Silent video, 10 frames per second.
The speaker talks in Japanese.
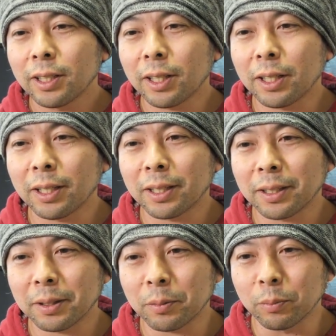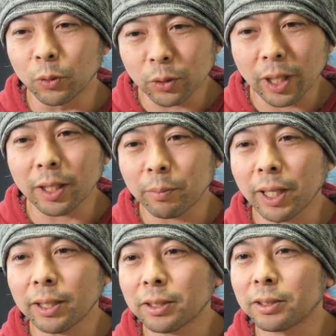えー、ものがね
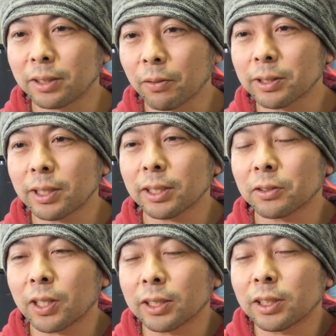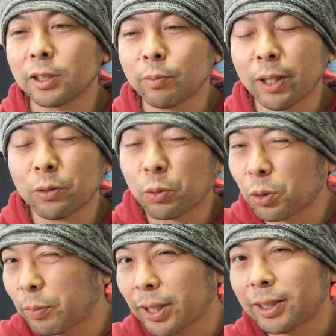見えにくくて煩わしく感じてしまうと
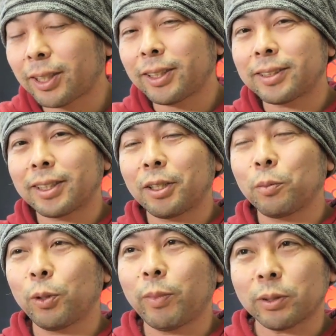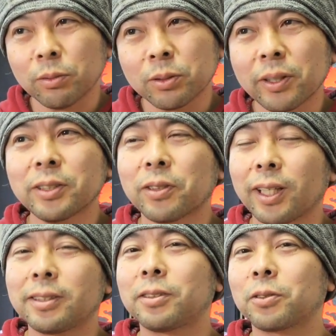ころもあったんですけれども、まあ、そそれはちょっと
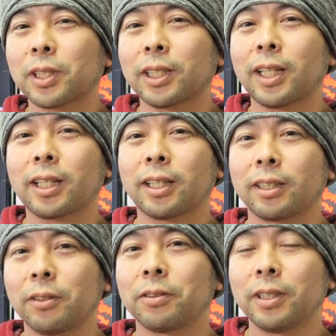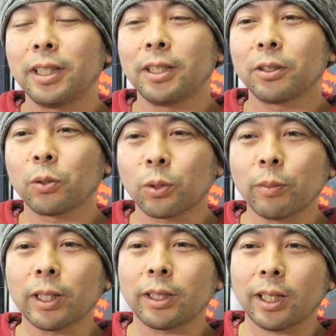演出上仕方ないかなっていうところ
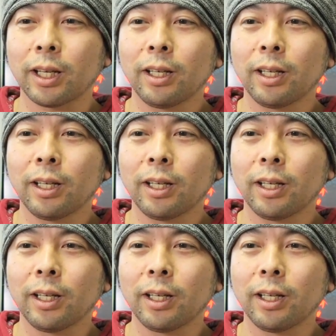もあって